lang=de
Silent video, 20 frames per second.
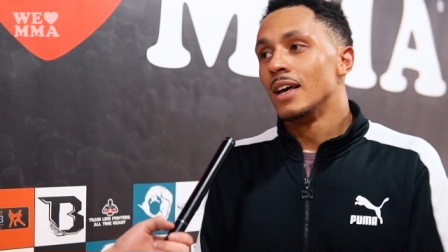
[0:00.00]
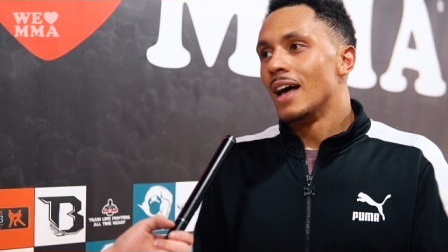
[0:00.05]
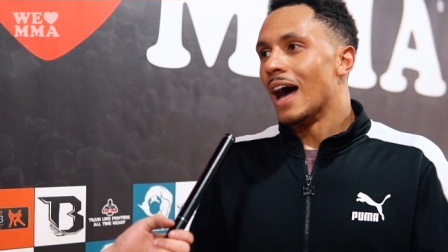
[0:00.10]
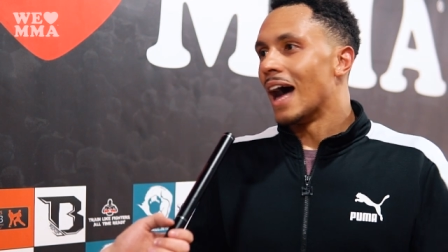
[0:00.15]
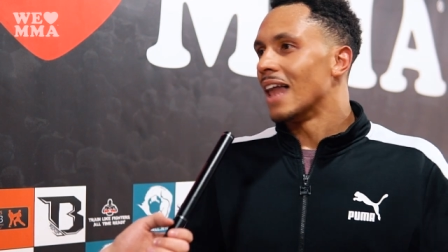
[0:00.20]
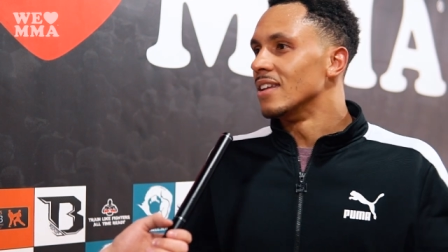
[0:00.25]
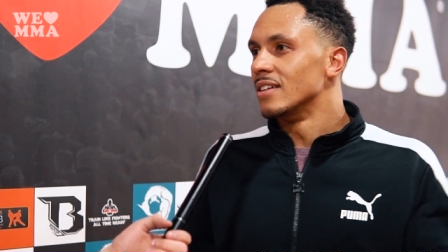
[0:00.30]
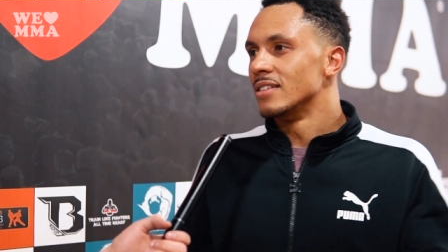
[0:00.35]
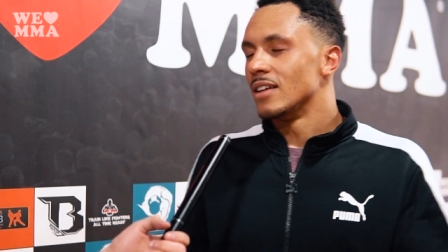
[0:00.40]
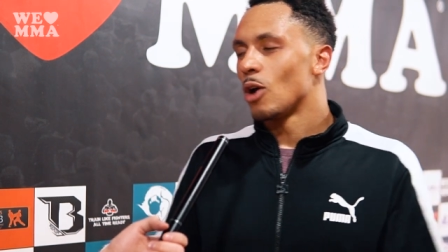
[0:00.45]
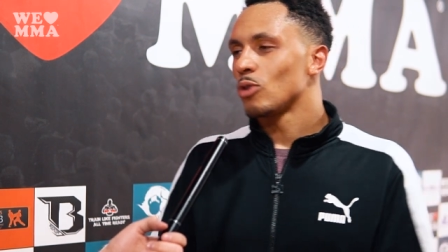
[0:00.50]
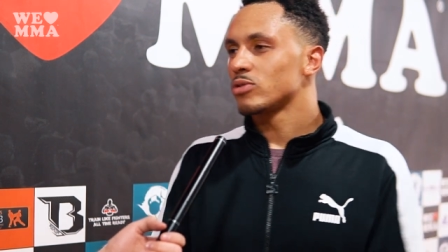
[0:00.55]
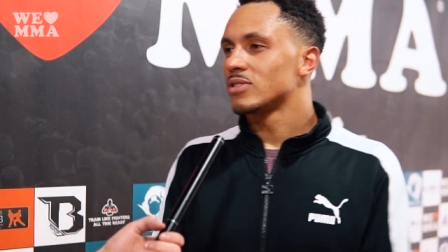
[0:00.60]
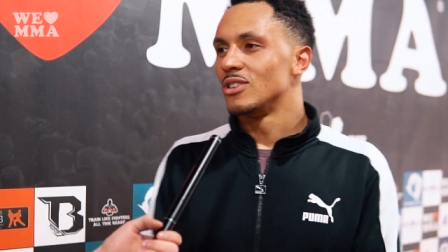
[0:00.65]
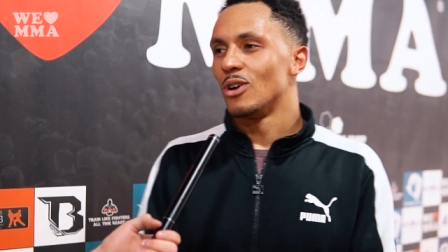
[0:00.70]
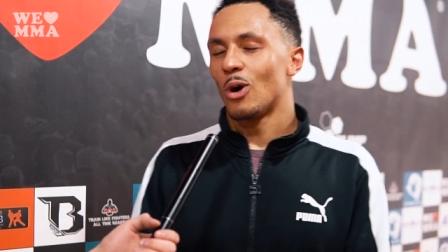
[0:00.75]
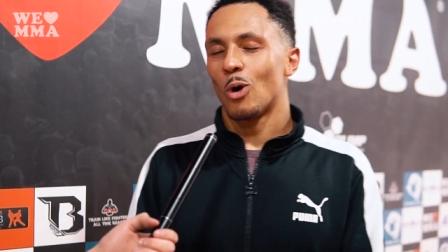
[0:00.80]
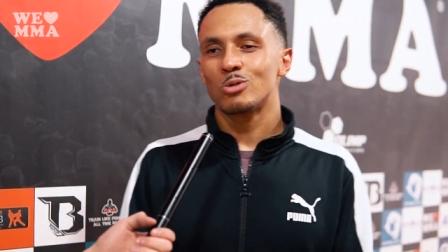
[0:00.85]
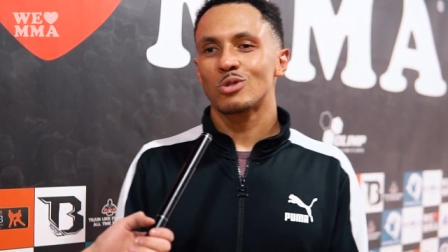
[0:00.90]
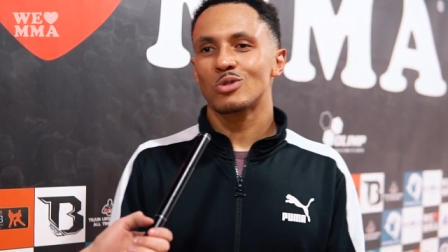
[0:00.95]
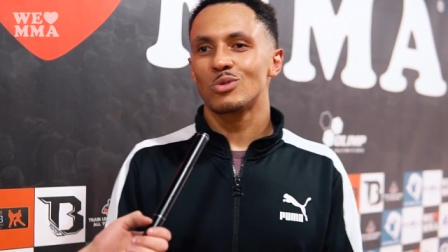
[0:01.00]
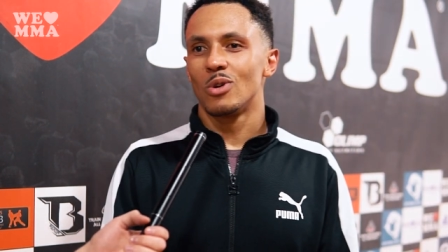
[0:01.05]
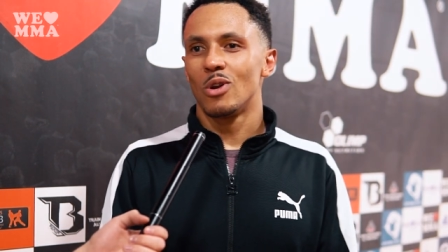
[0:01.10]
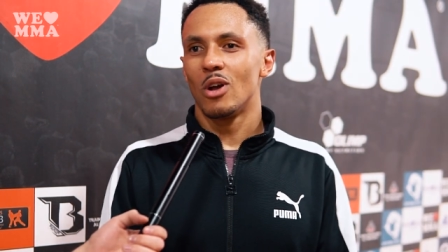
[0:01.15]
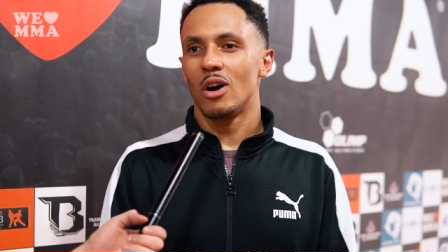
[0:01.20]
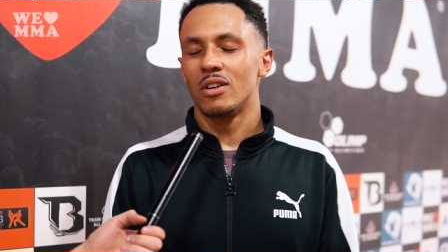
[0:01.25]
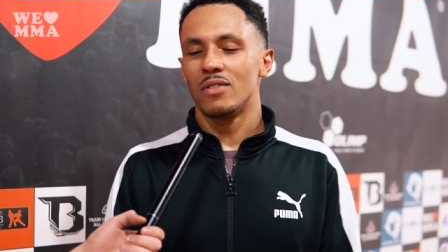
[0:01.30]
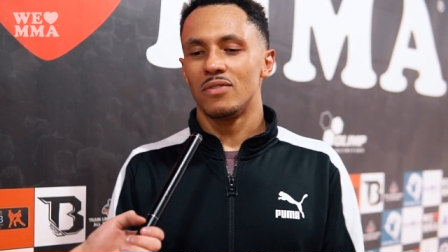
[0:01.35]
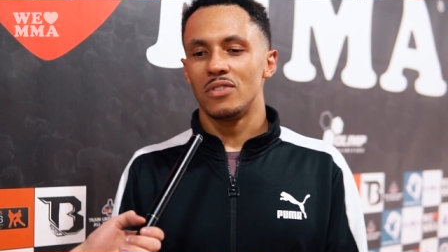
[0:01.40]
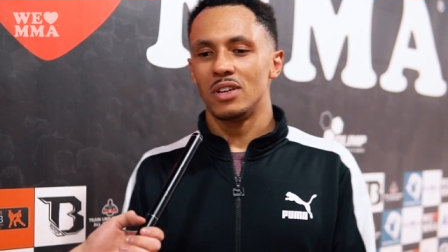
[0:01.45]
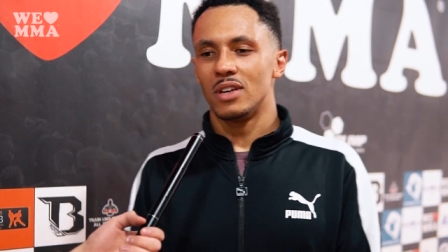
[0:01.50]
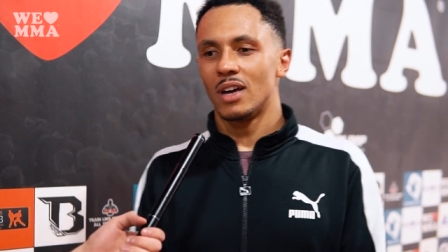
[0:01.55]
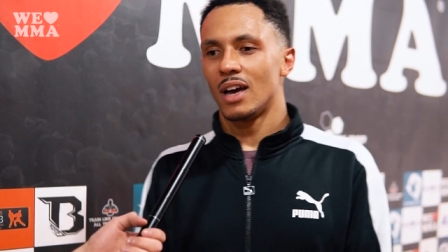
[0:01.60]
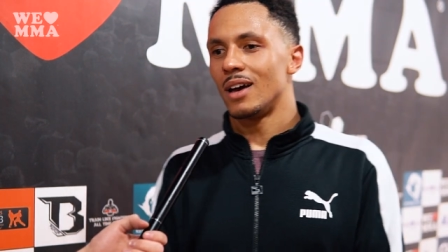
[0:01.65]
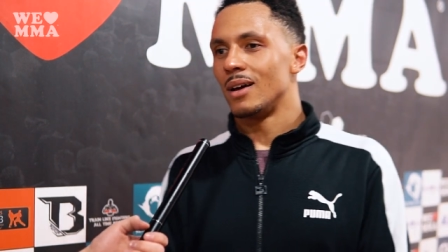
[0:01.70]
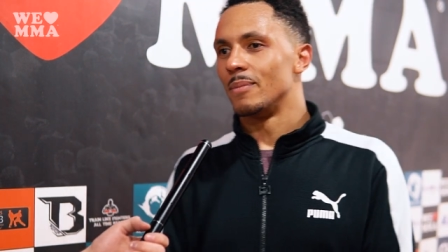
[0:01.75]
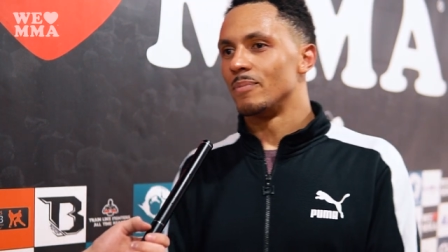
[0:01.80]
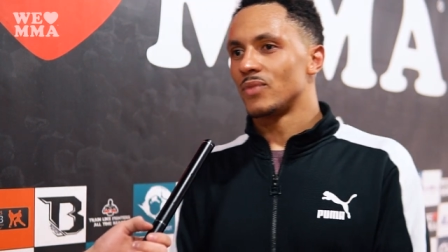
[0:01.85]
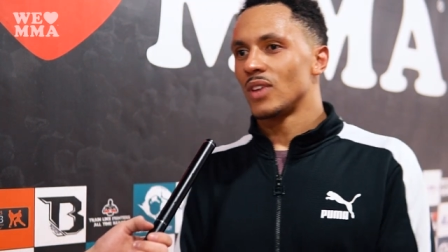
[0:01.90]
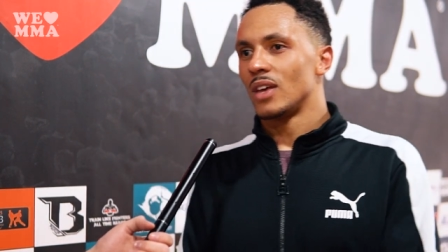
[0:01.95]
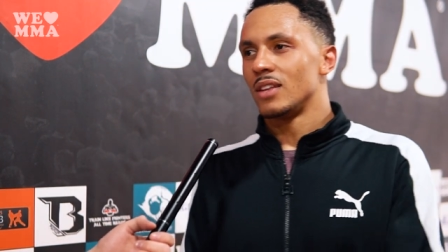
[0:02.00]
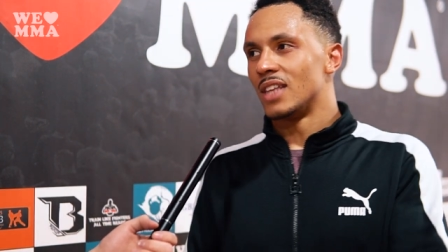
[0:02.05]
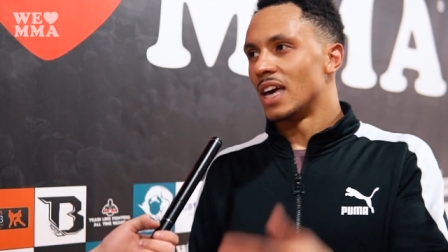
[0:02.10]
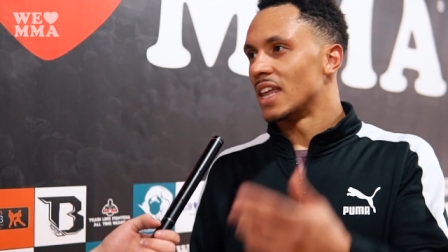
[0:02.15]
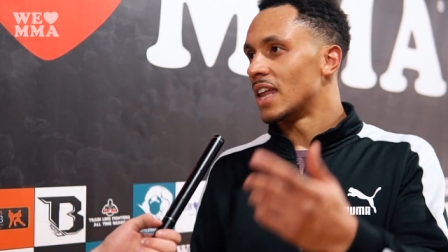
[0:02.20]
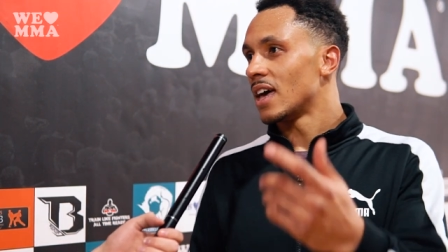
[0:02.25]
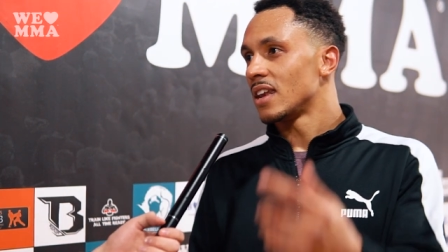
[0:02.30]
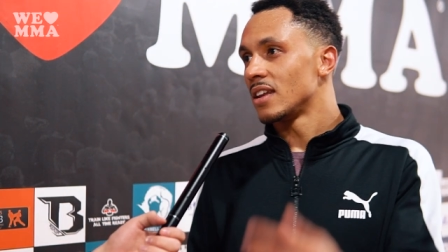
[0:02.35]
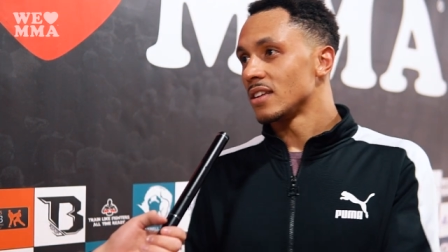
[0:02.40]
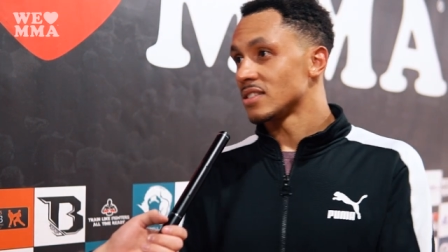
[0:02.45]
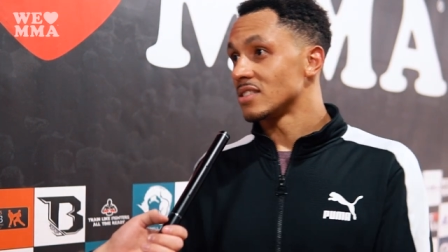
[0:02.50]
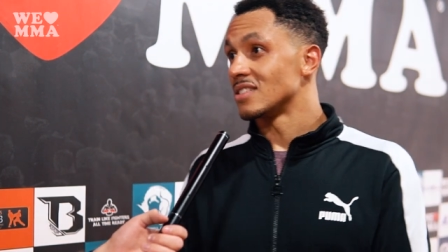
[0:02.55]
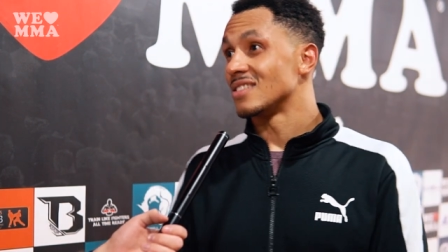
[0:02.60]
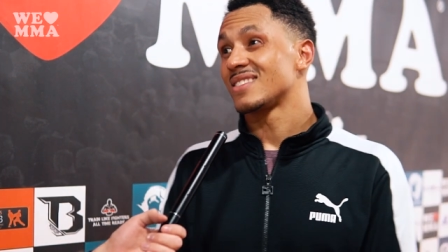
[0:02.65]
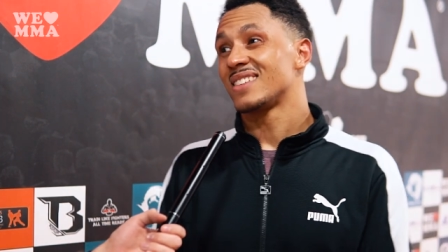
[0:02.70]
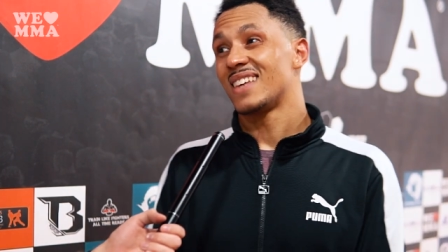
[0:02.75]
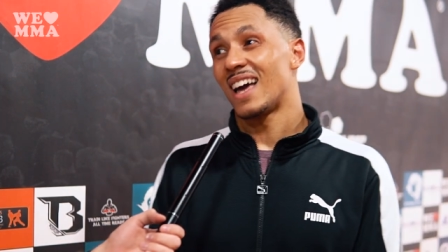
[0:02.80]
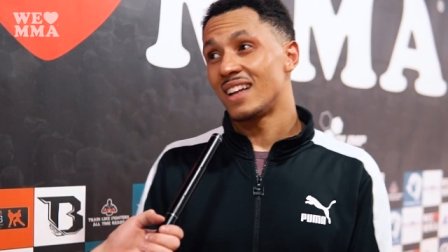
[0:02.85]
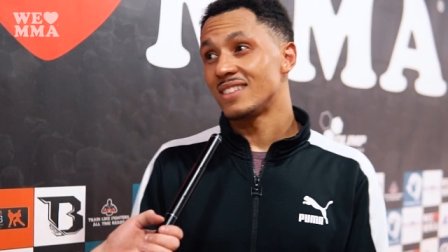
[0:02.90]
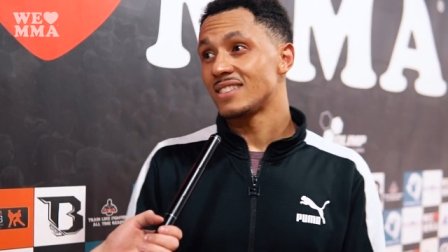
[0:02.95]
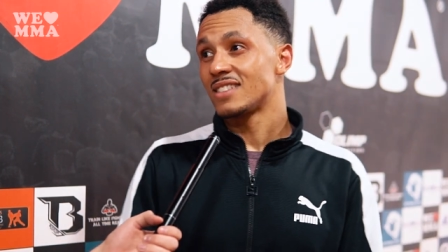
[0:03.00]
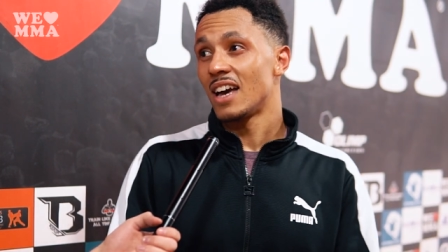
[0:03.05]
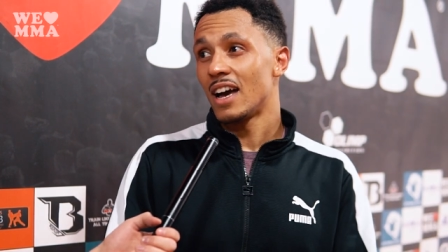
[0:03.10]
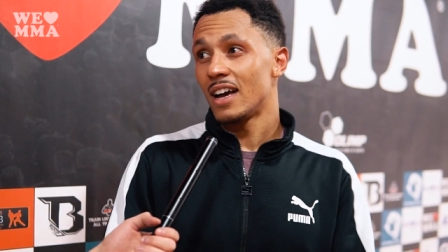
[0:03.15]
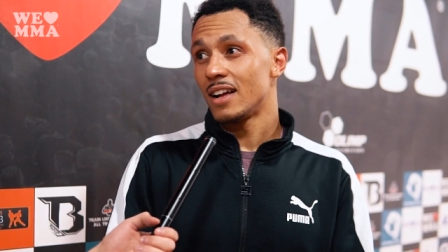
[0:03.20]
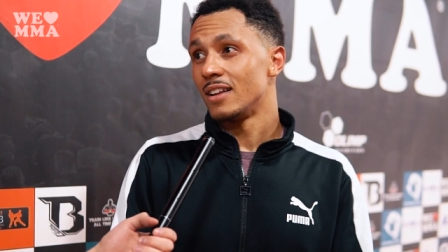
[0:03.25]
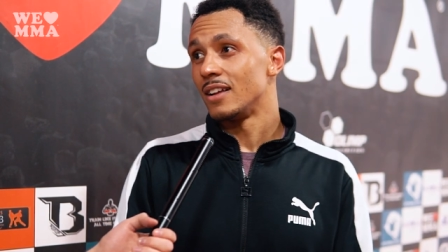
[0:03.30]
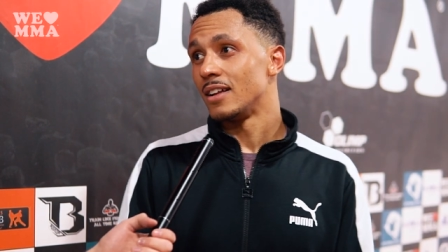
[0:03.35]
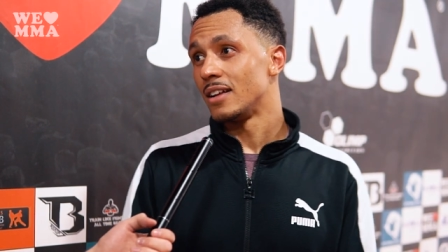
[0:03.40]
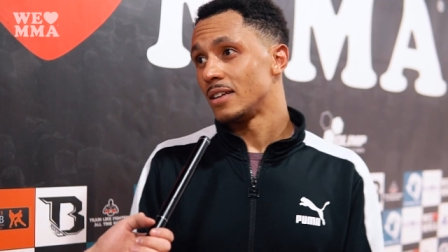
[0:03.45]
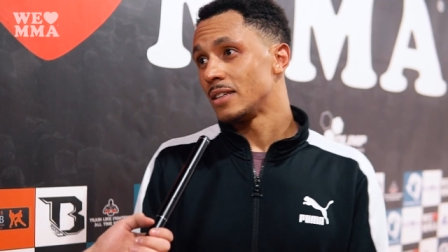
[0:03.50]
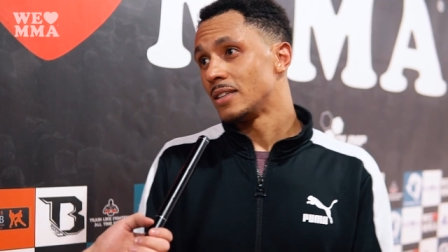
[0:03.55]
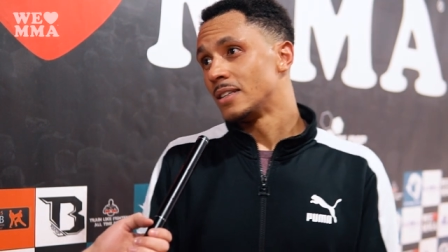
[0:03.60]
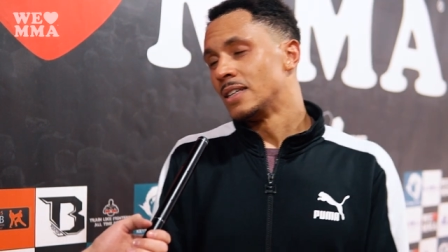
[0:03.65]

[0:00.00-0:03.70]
Alle, auch die Oldschool-Leute wie ähm, Dan Henderson ist ganz geil.